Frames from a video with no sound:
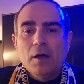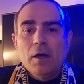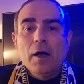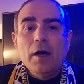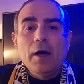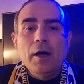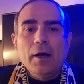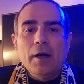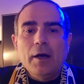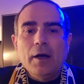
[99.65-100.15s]

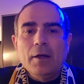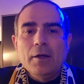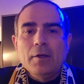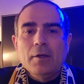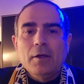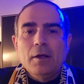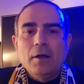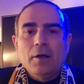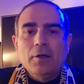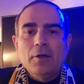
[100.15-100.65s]

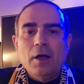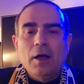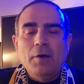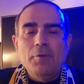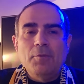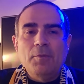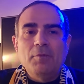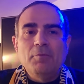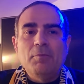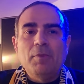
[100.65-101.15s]

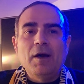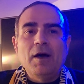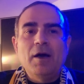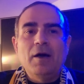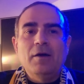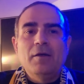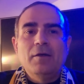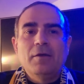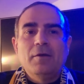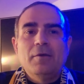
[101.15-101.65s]
Eh,
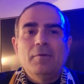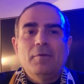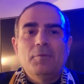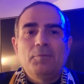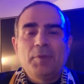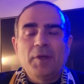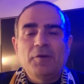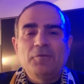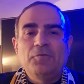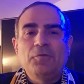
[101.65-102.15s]
ma
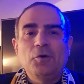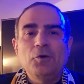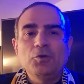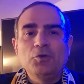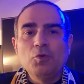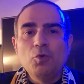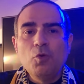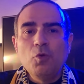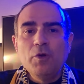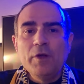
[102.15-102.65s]
per
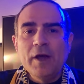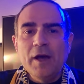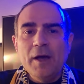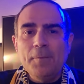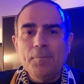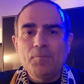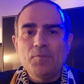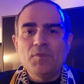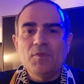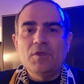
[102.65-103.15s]

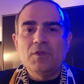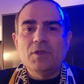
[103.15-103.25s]
fortuna,